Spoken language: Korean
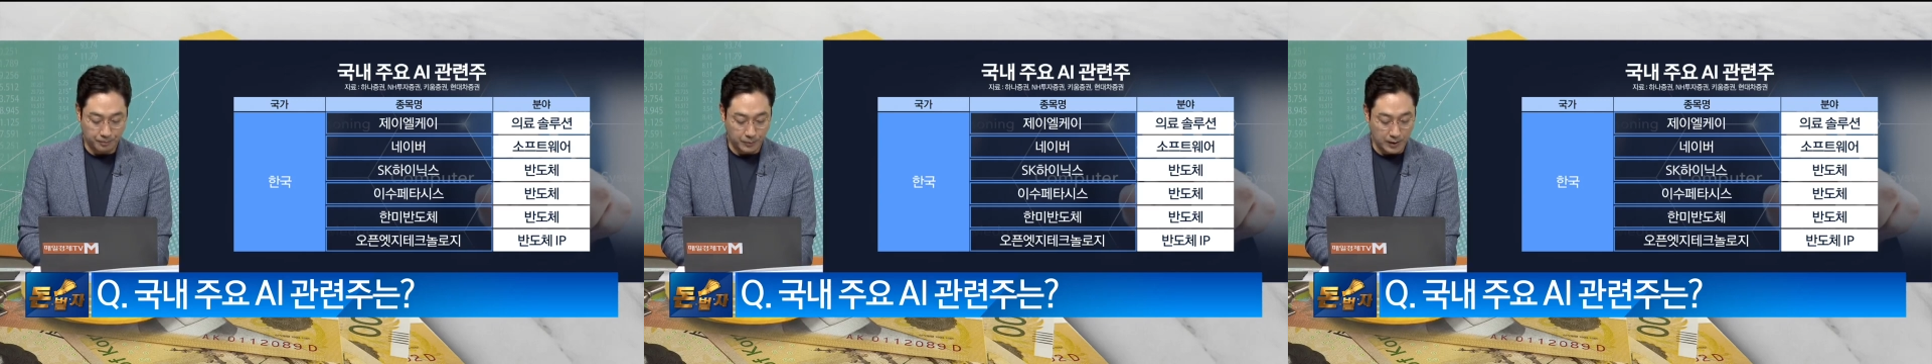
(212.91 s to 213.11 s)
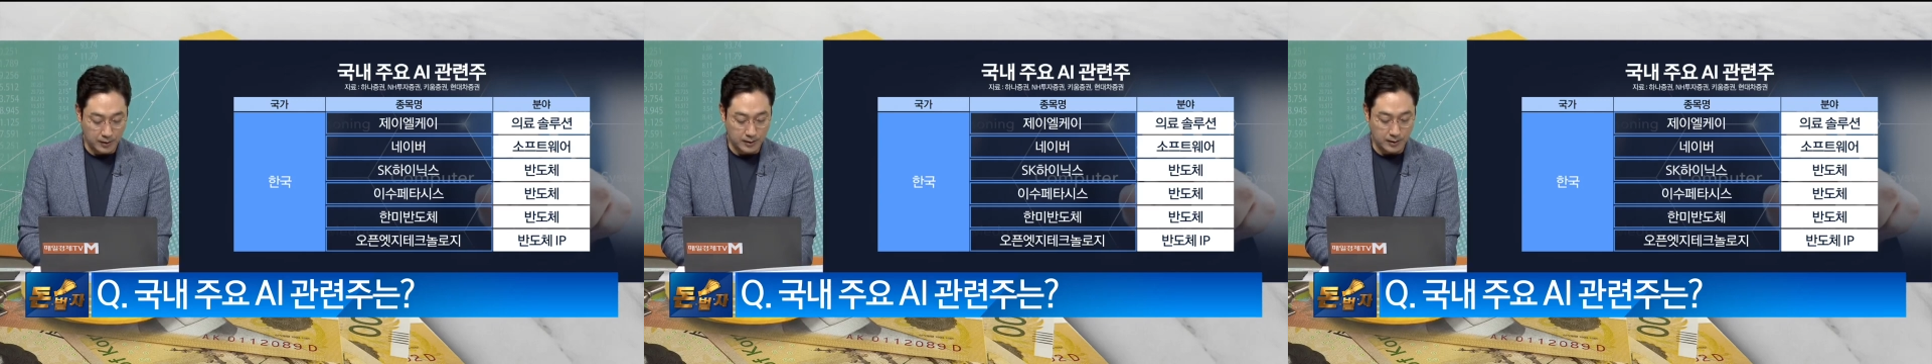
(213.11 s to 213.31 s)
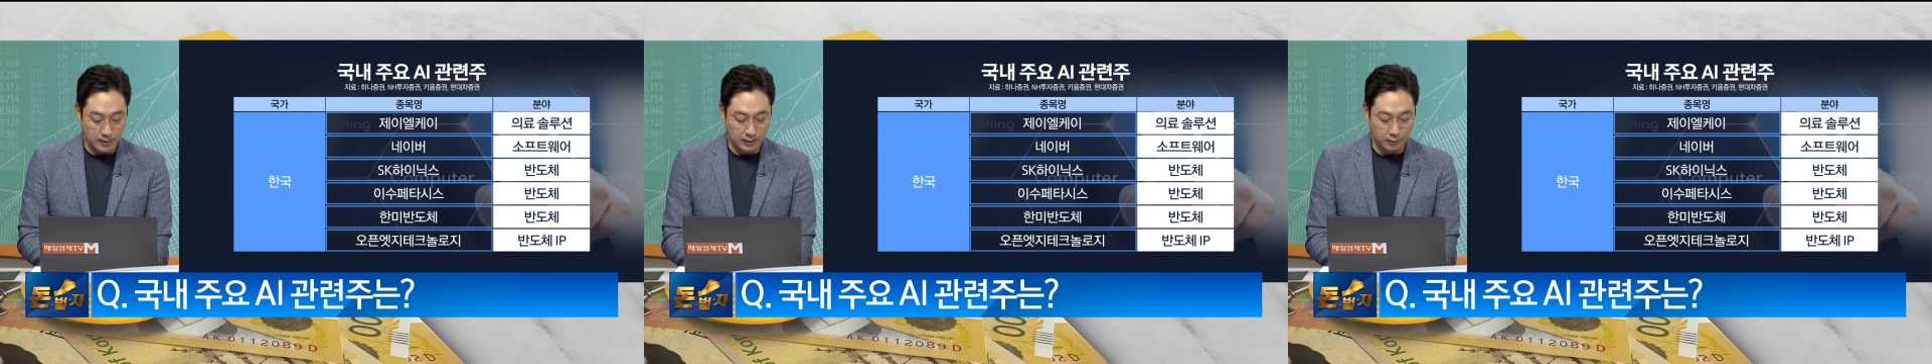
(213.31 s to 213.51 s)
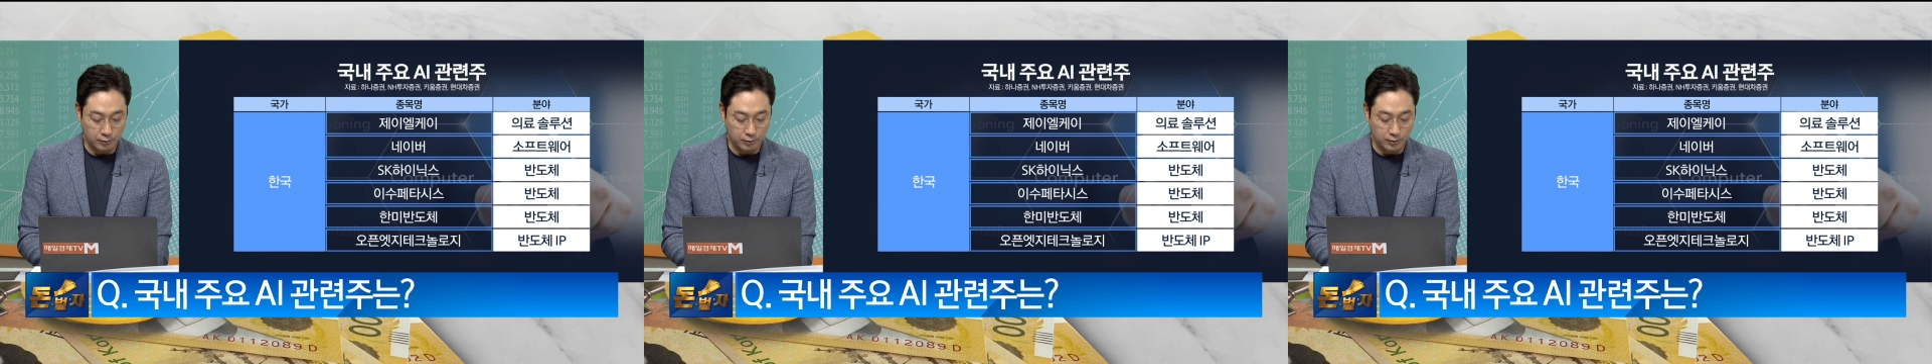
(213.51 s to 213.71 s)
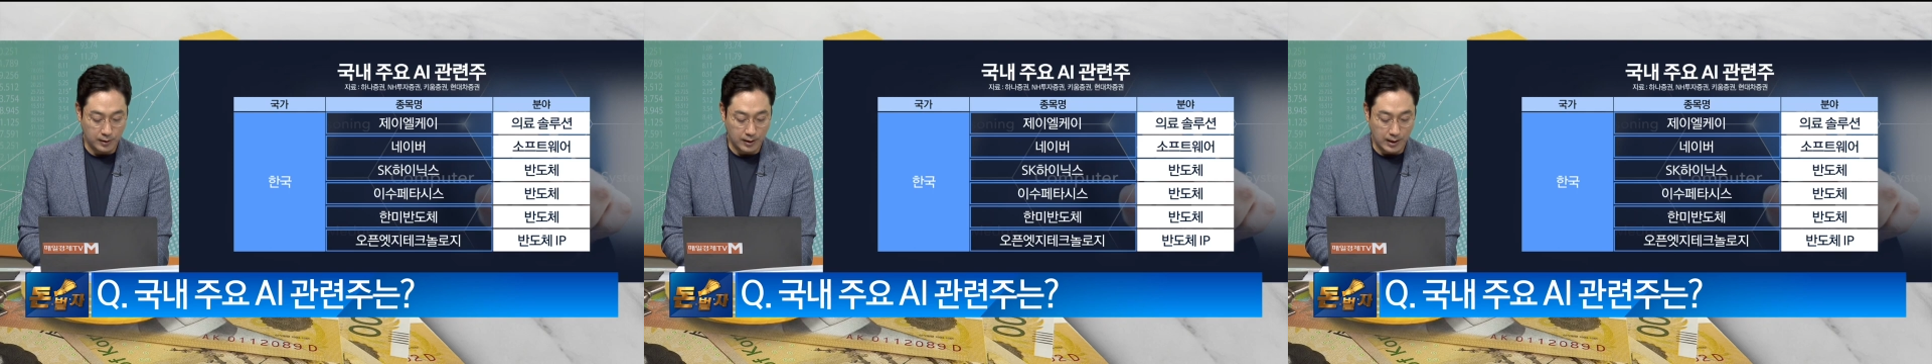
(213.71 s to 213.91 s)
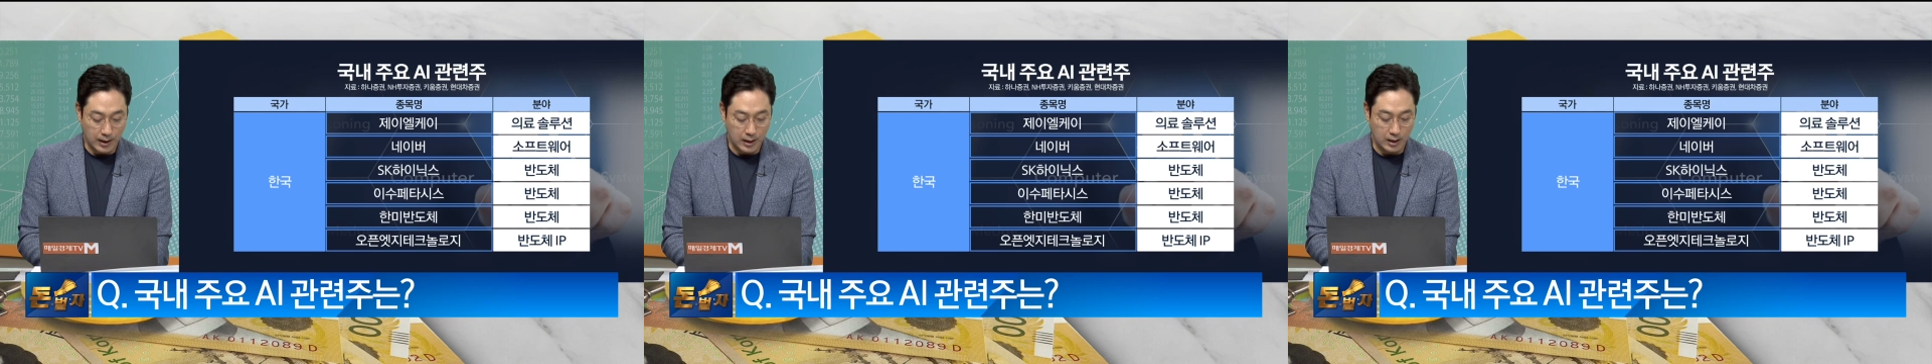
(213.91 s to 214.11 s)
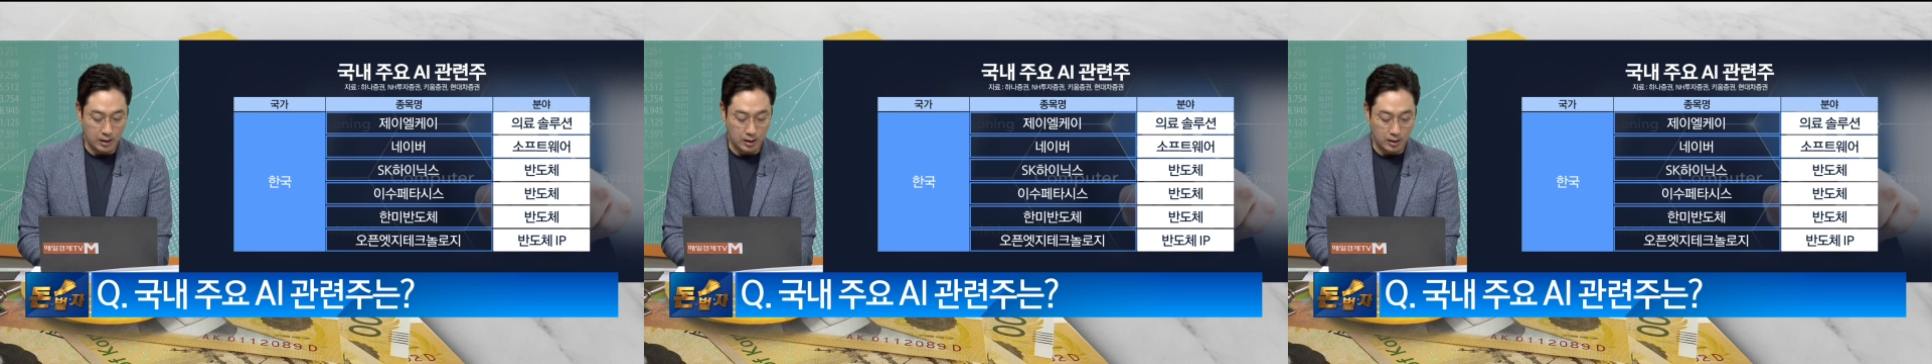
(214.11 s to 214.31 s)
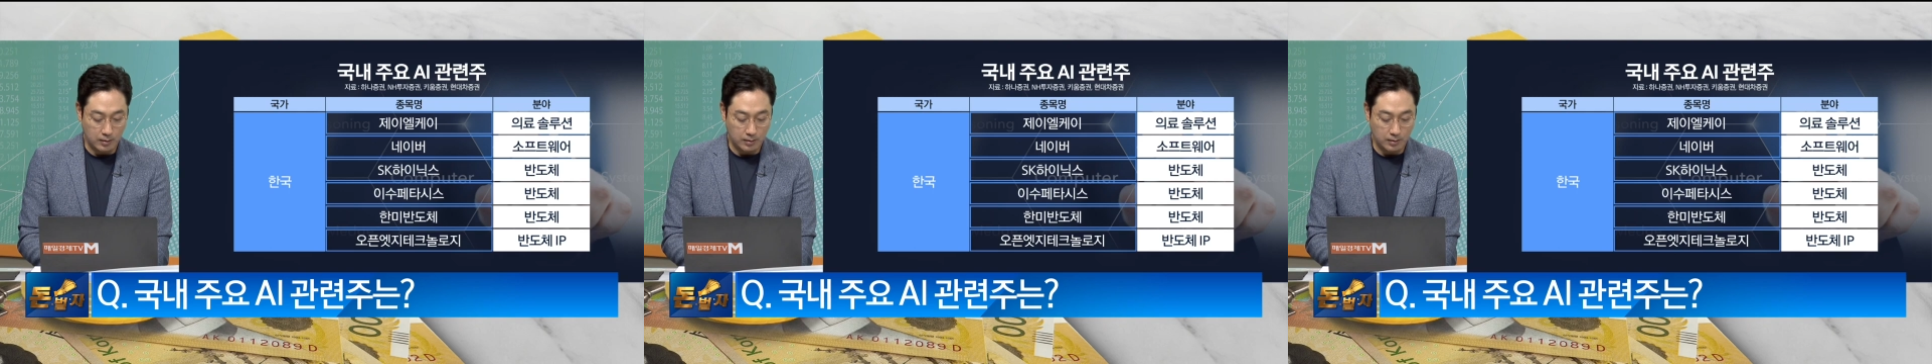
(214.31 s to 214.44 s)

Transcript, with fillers: AI 기술 중에 하이